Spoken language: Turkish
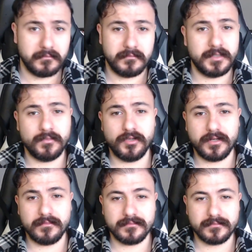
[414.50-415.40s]

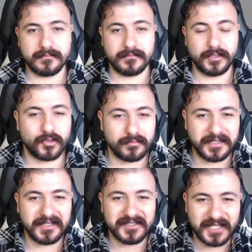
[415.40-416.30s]
Bilmiyorum. Bir yorumlayalım.